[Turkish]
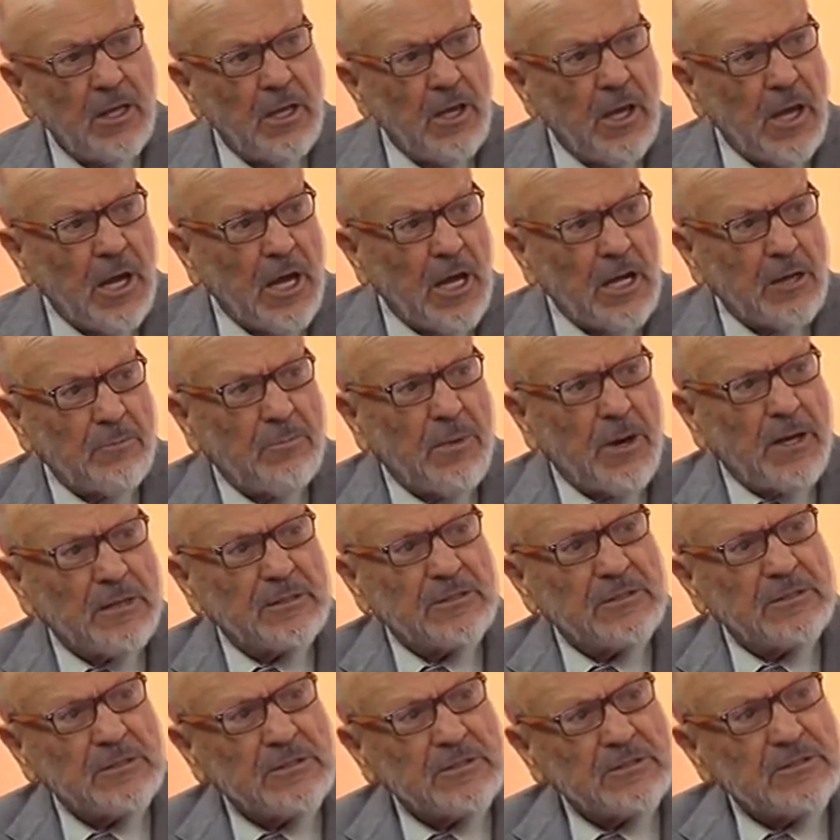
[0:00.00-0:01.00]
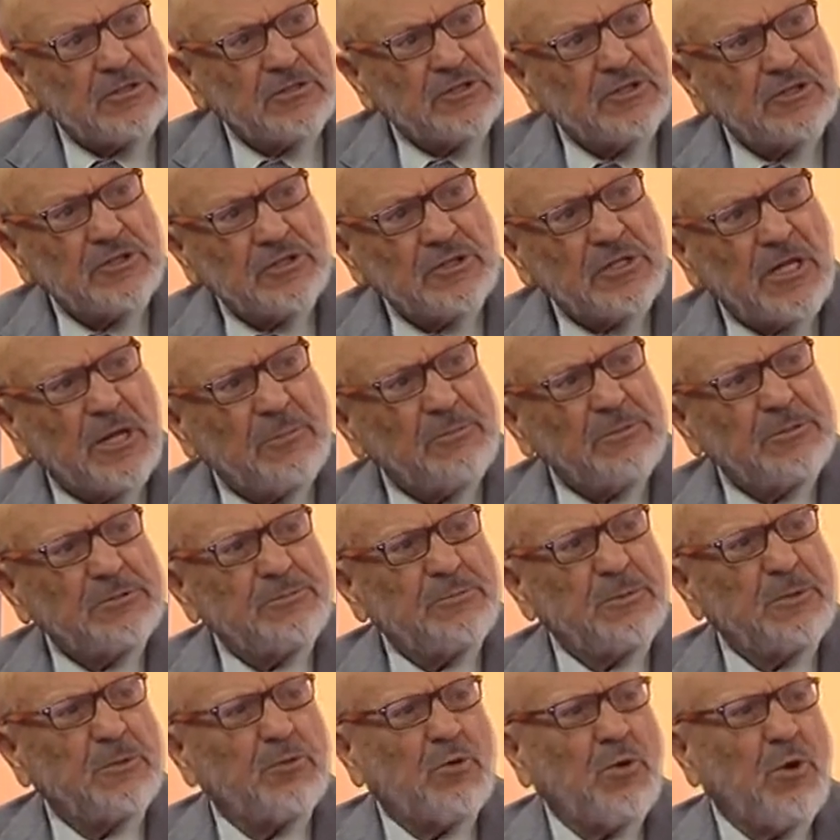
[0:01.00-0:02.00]
AK Parti'nin dışında
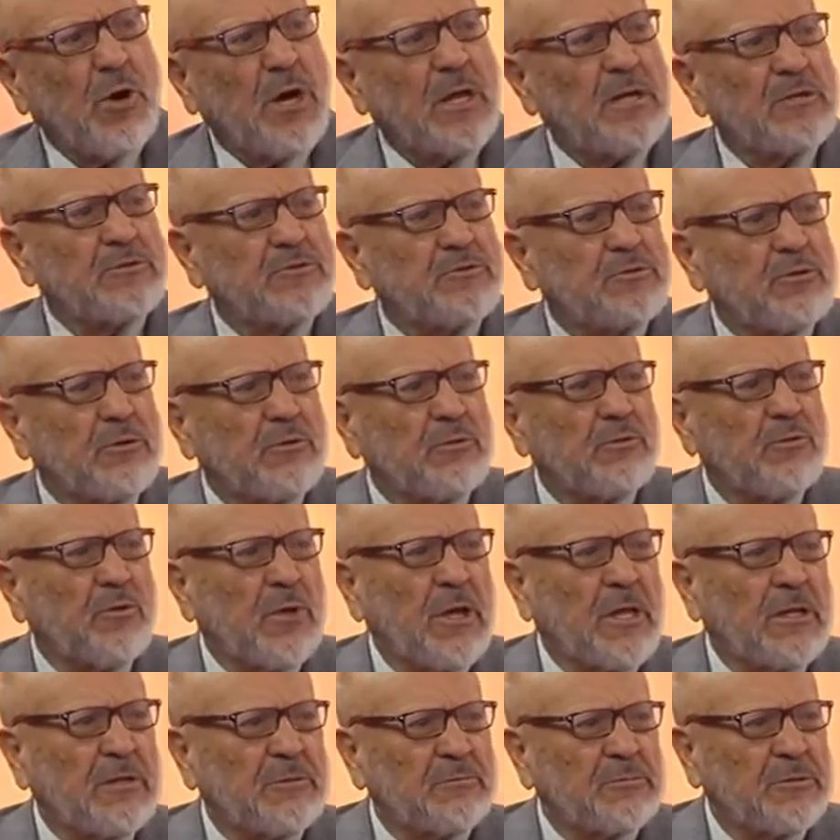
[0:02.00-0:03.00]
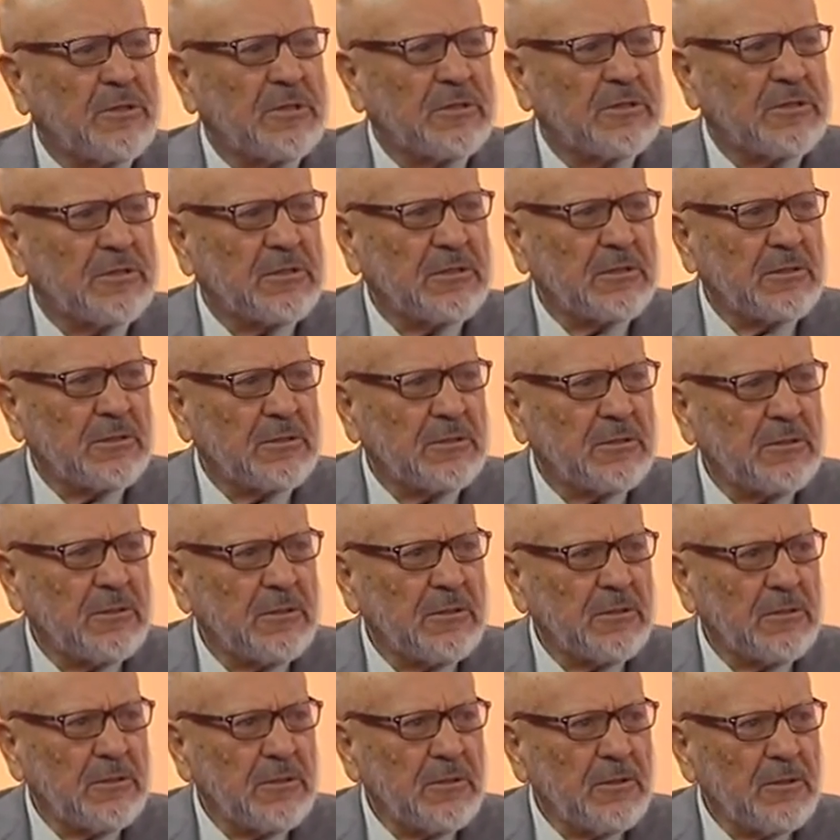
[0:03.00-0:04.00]
biz bir koalisyon kuralım dedi.
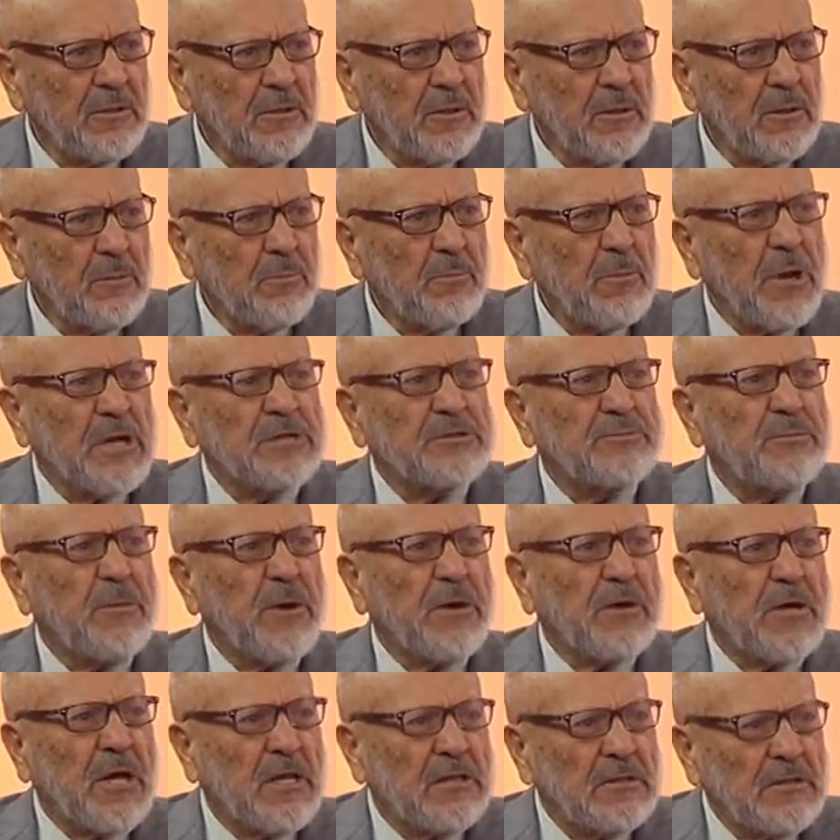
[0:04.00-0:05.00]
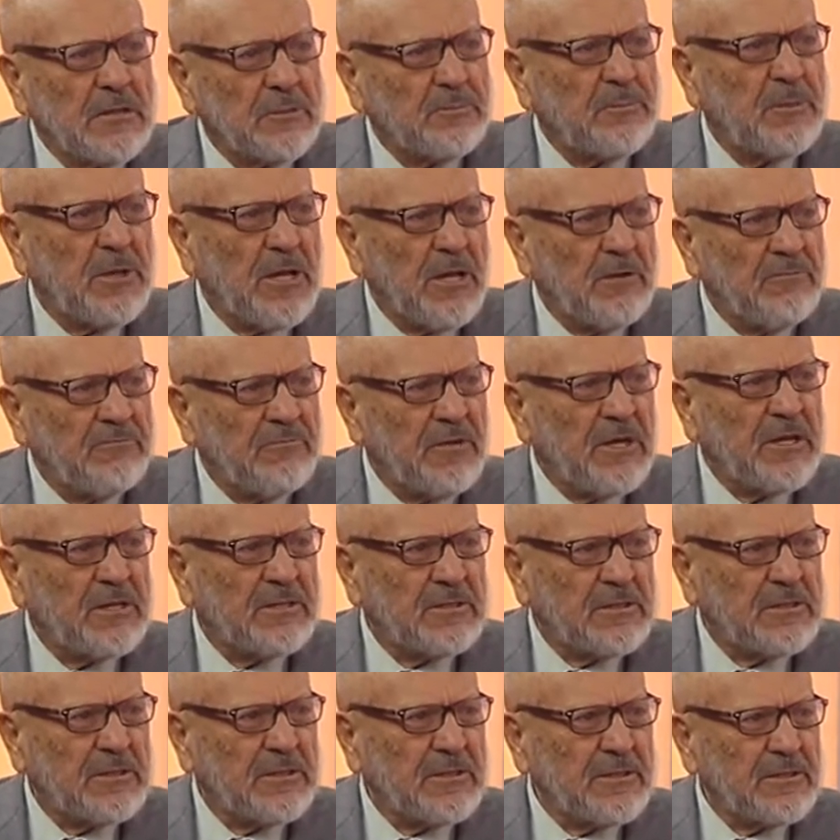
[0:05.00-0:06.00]
Başbakanlık bile
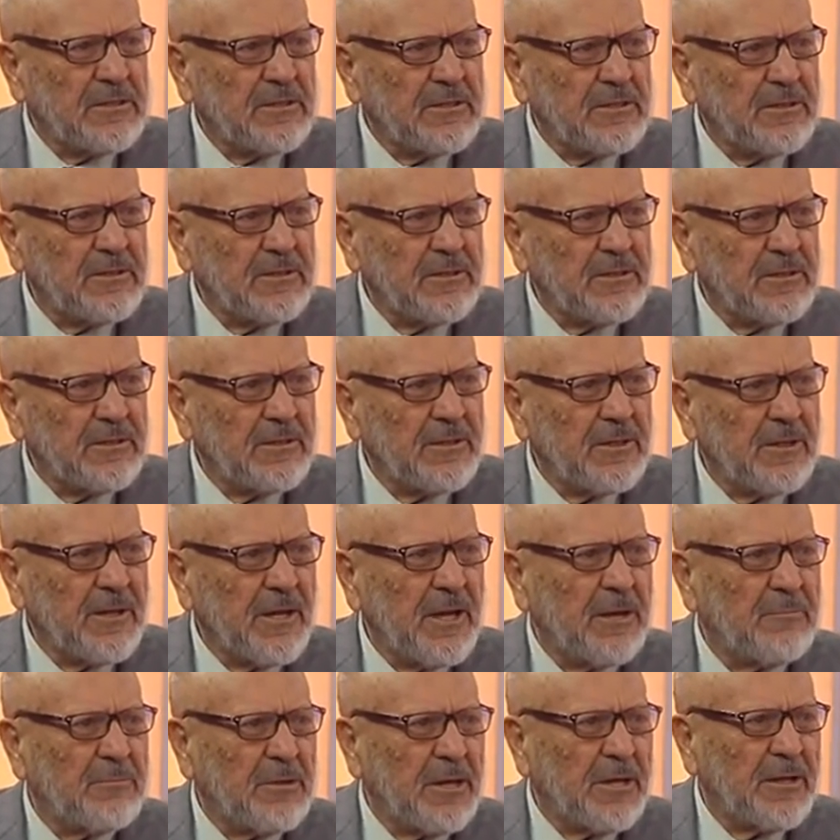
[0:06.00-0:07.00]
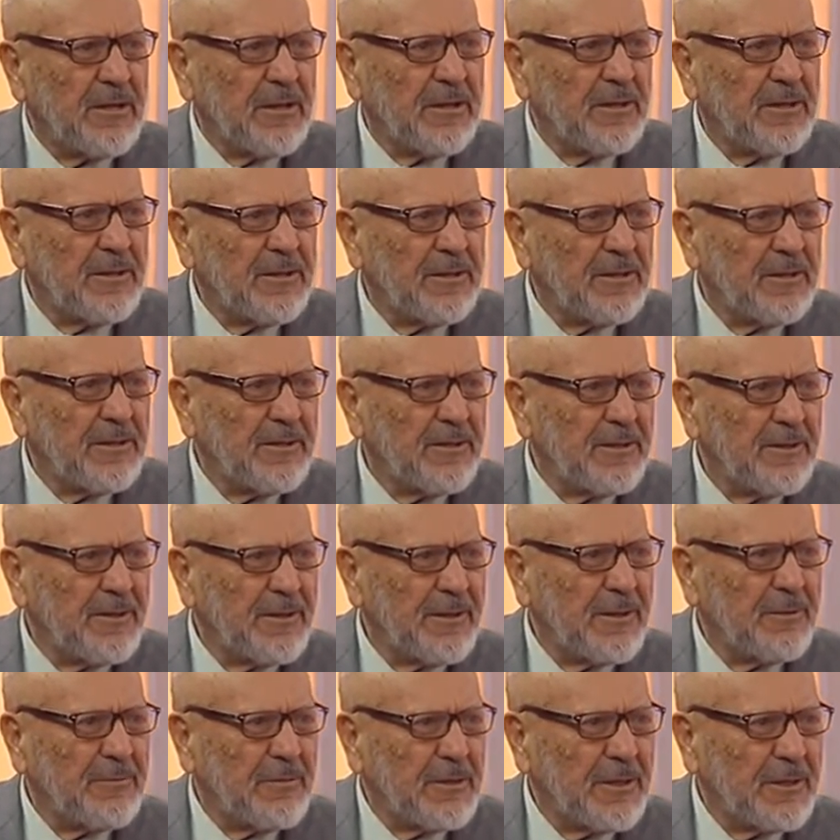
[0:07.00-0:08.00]
verdi. Tabii bir bloktan ama, bahsetti evet.
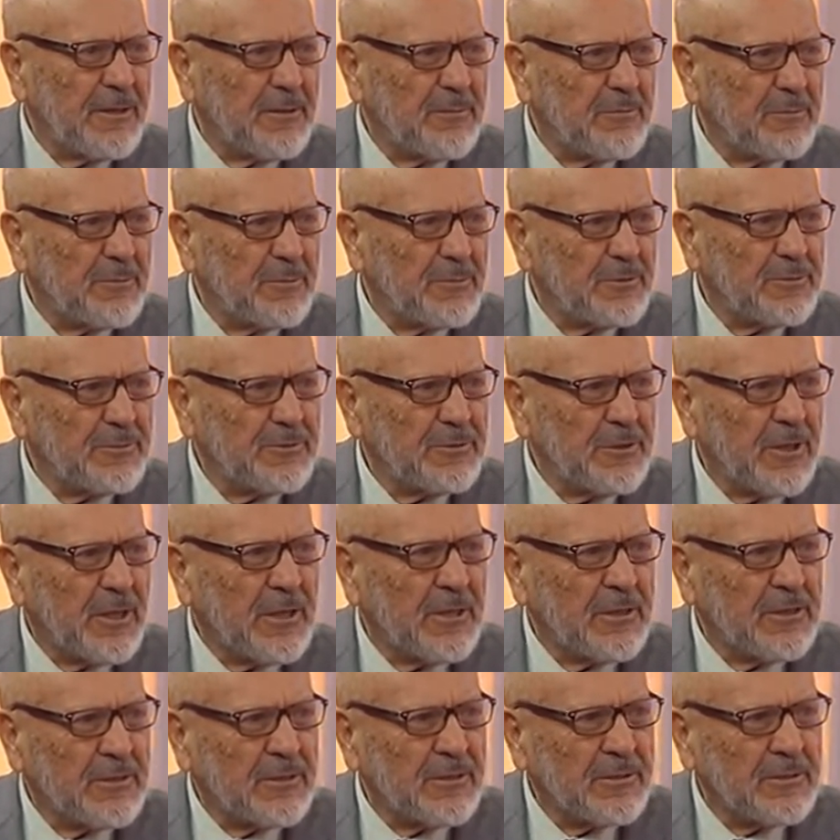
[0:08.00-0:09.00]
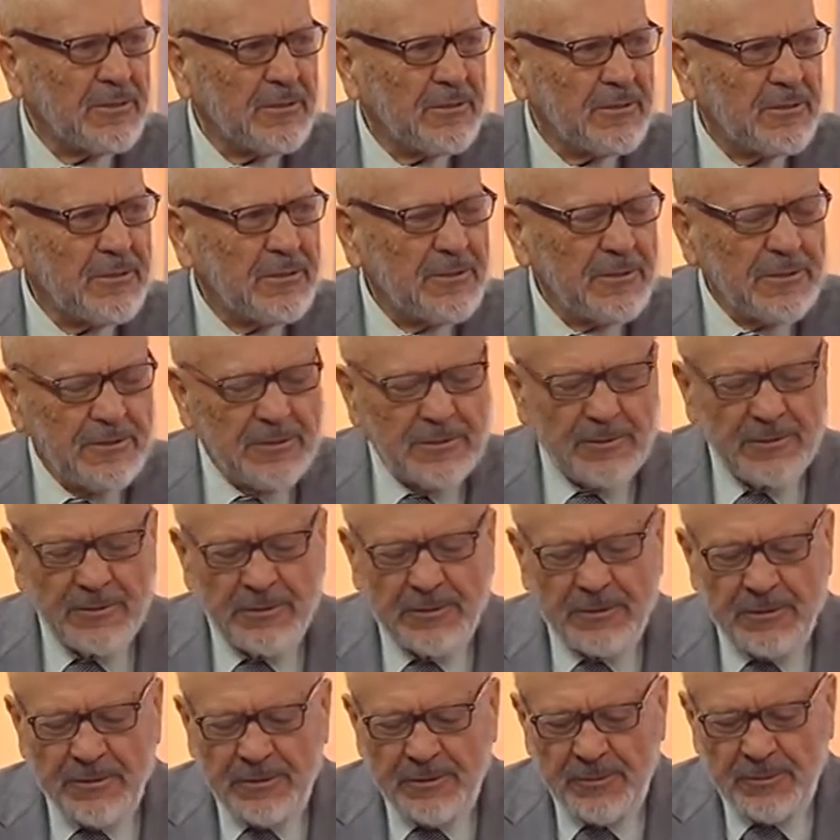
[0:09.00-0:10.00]
Ama yani
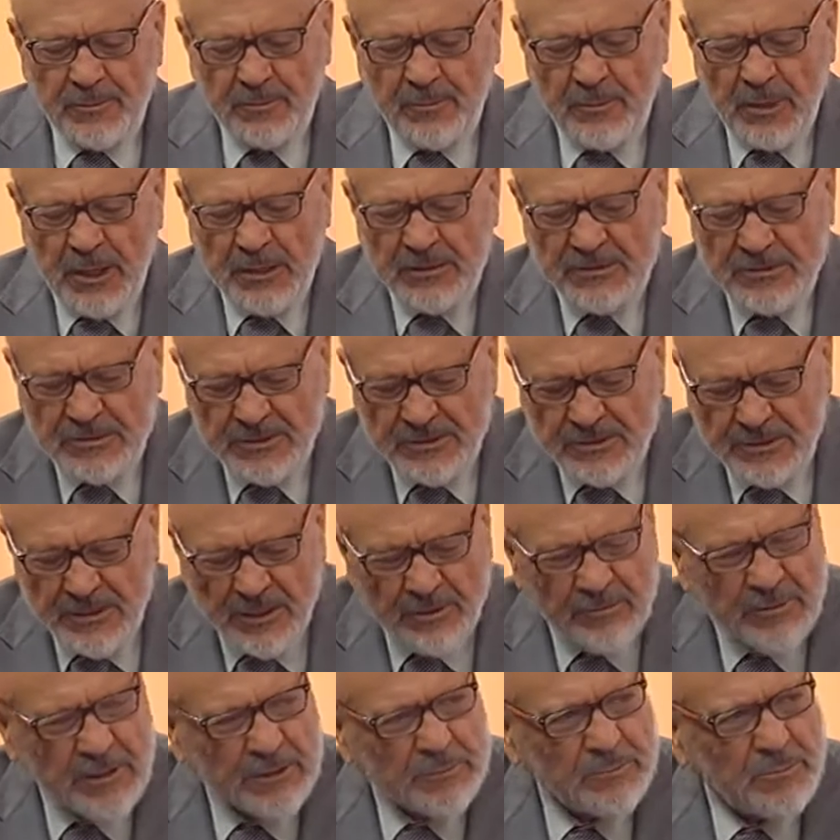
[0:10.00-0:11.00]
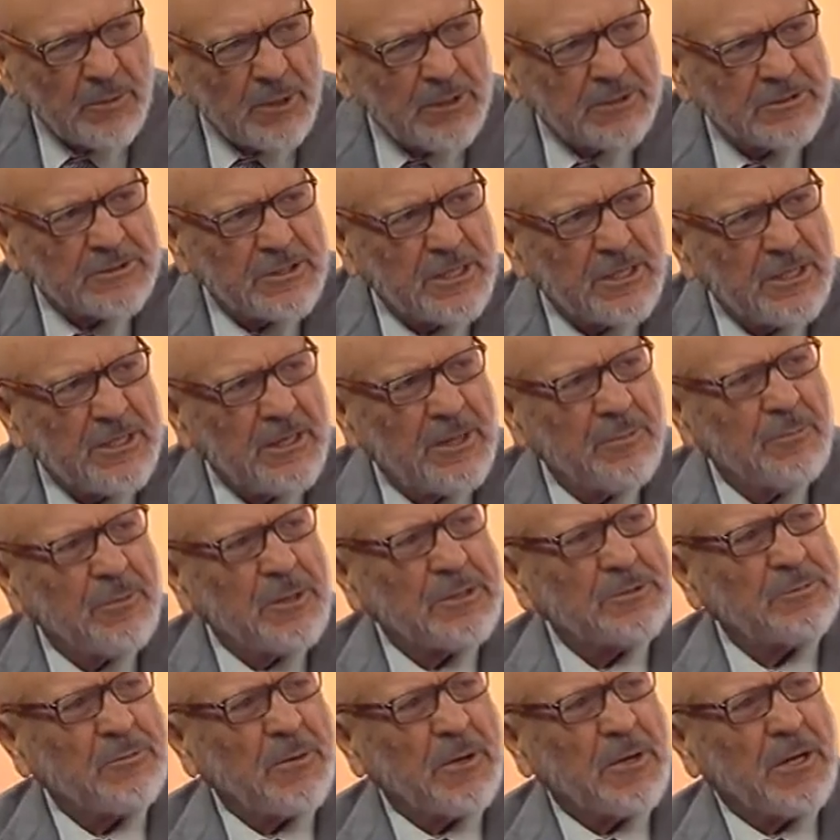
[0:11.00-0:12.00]
ee, Bahçe, Devlet Bahçeli'ye
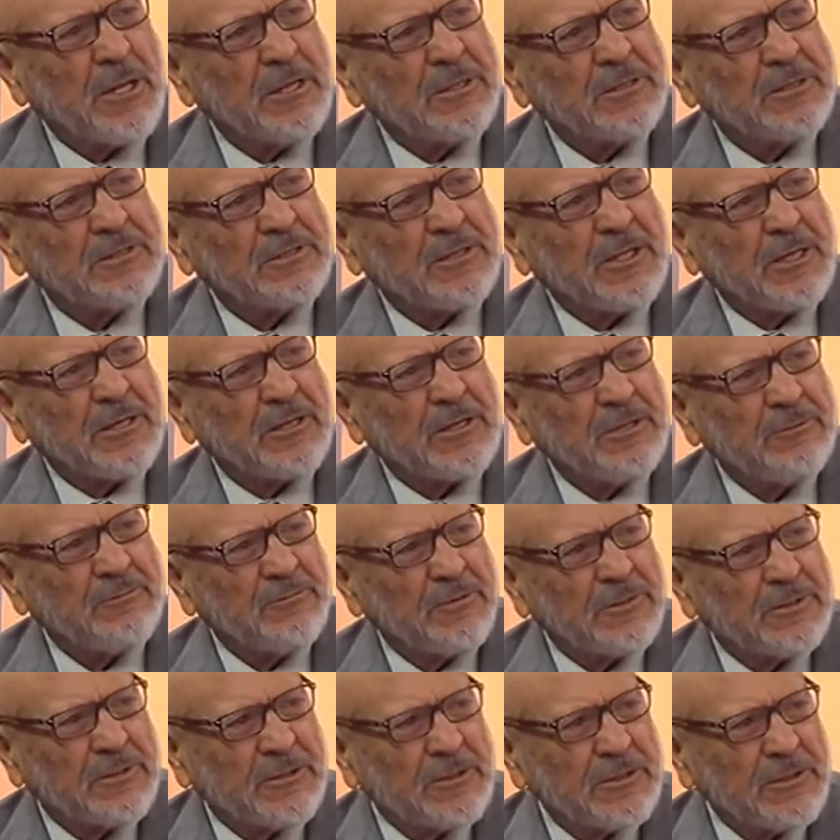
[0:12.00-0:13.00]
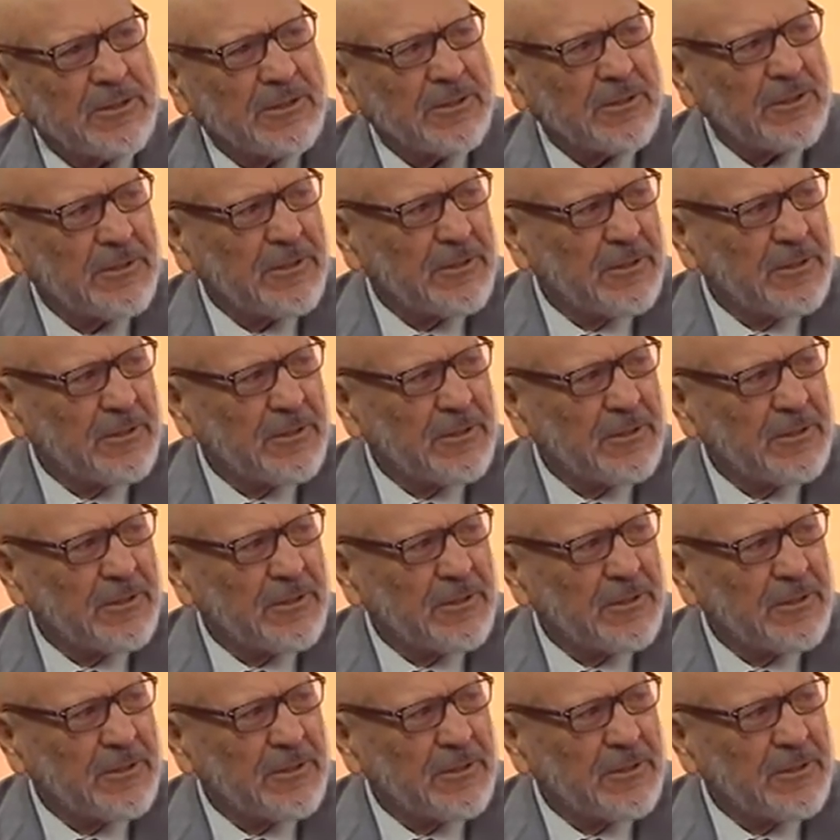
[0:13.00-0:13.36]
başbakanlık teklif etti.